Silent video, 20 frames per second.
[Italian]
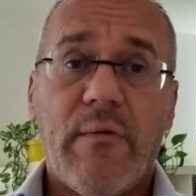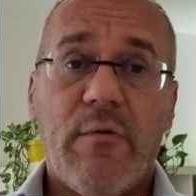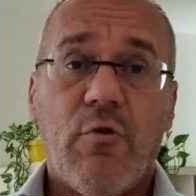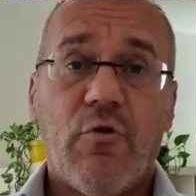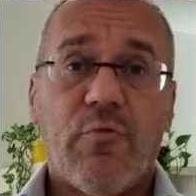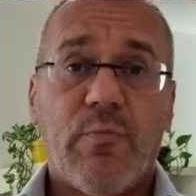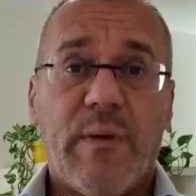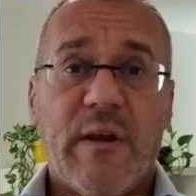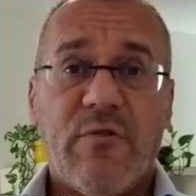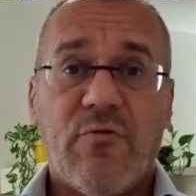che
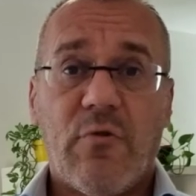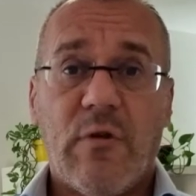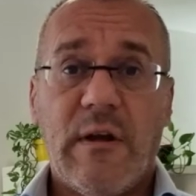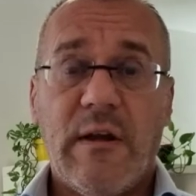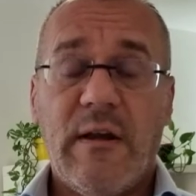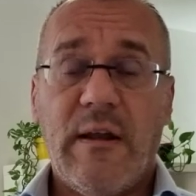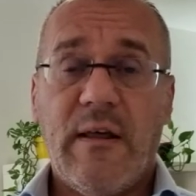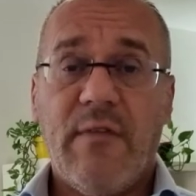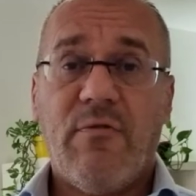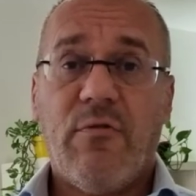avevo espresso
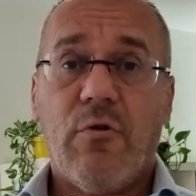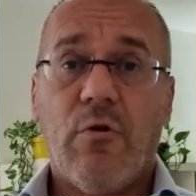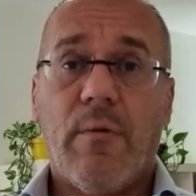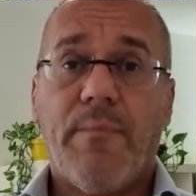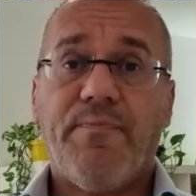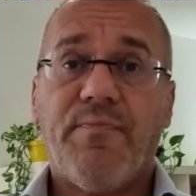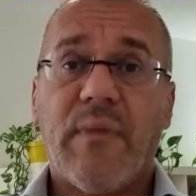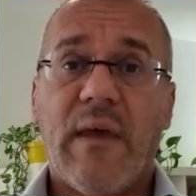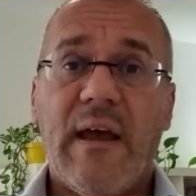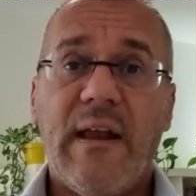
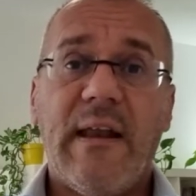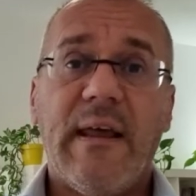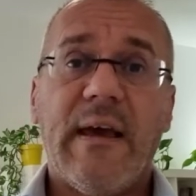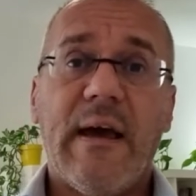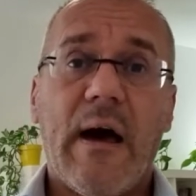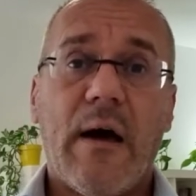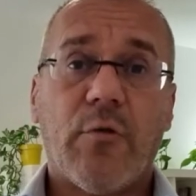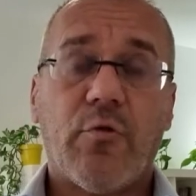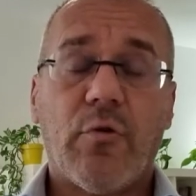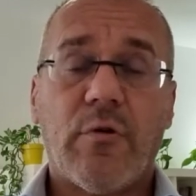all'inizio è
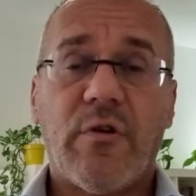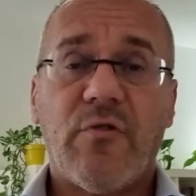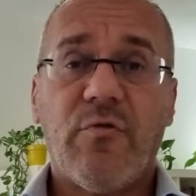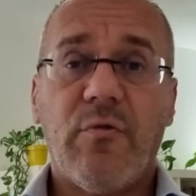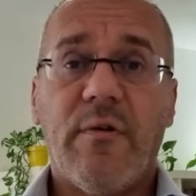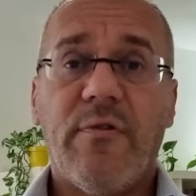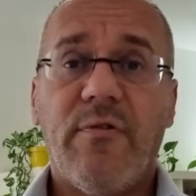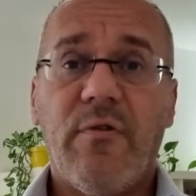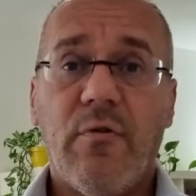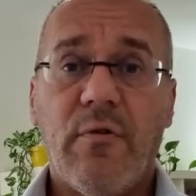legato a una
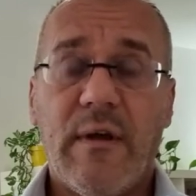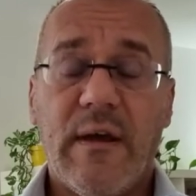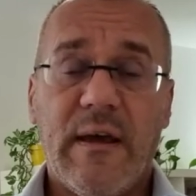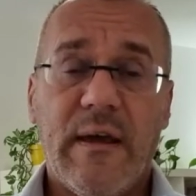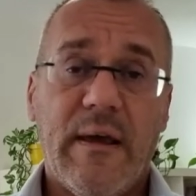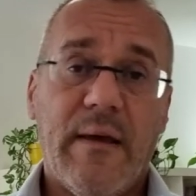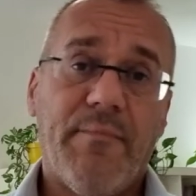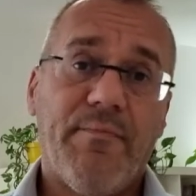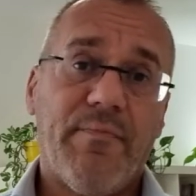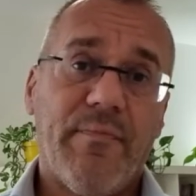situazione
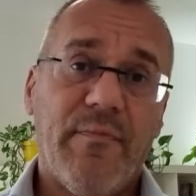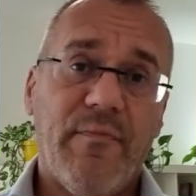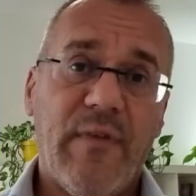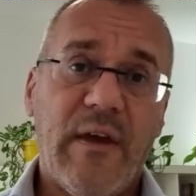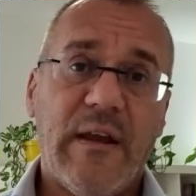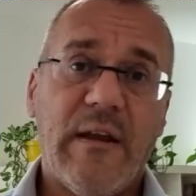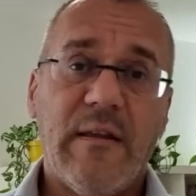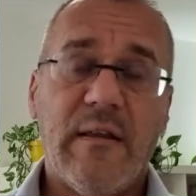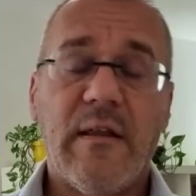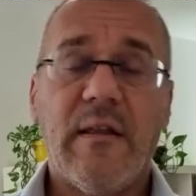che
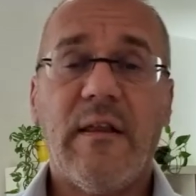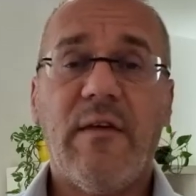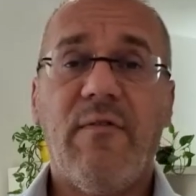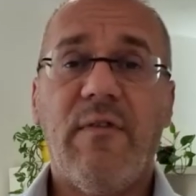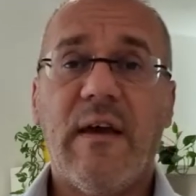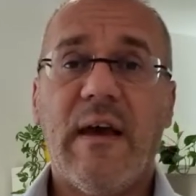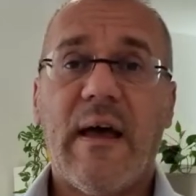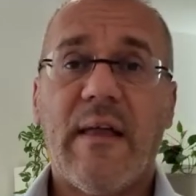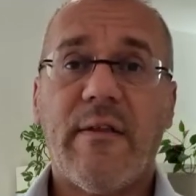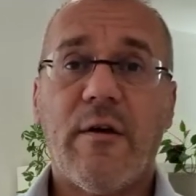viene
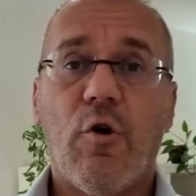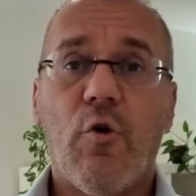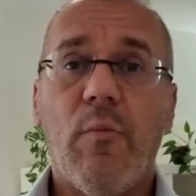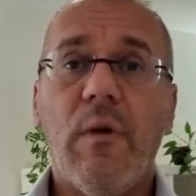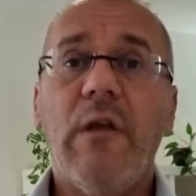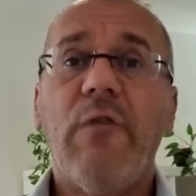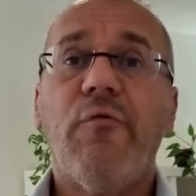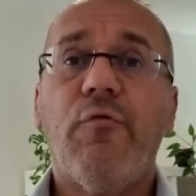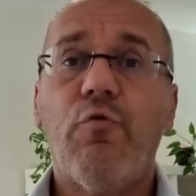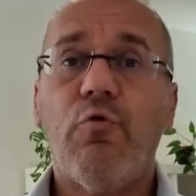identificata
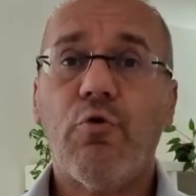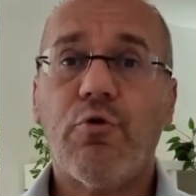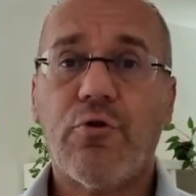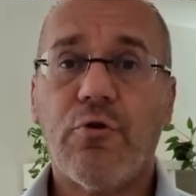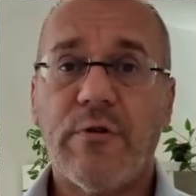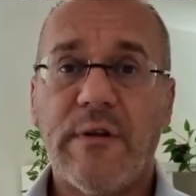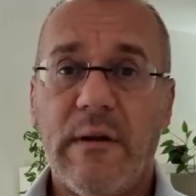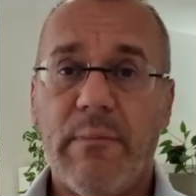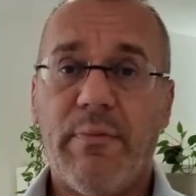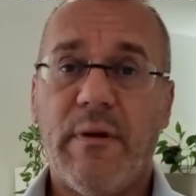come il
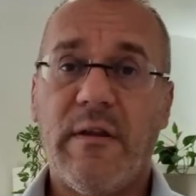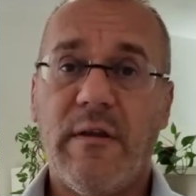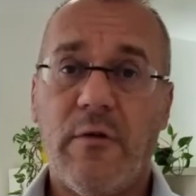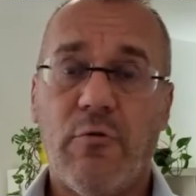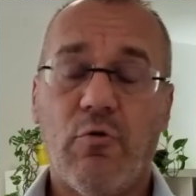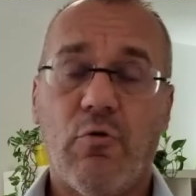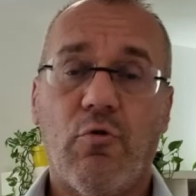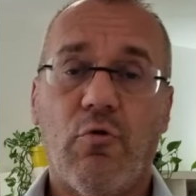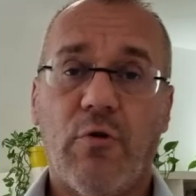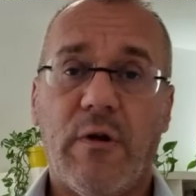furto del
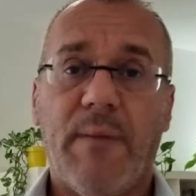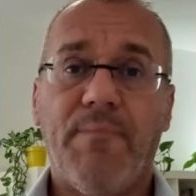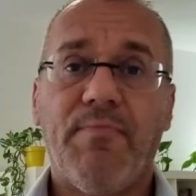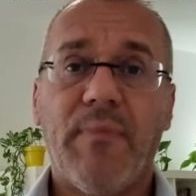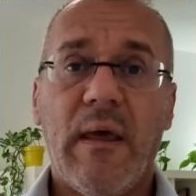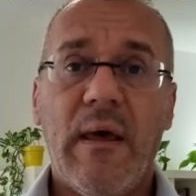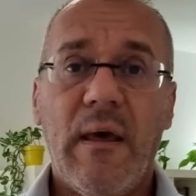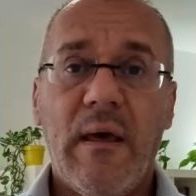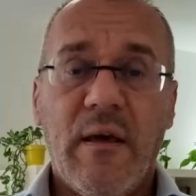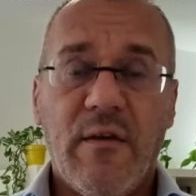pregnolone.